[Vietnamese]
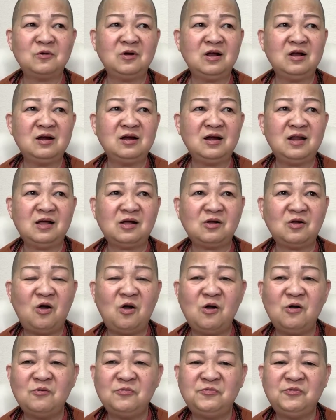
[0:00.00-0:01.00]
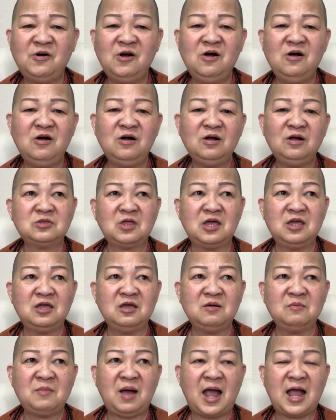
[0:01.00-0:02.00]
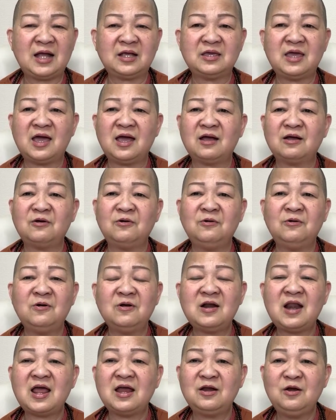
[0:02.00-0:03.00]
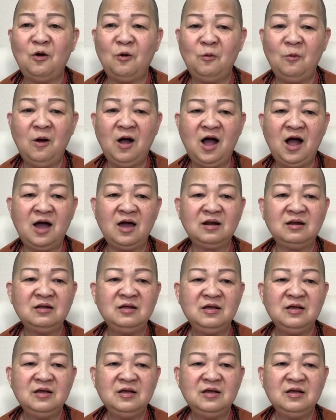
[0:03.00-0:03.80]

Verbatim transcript: rất là có phước, tiền bạc nhà cửa đầy đủ hết,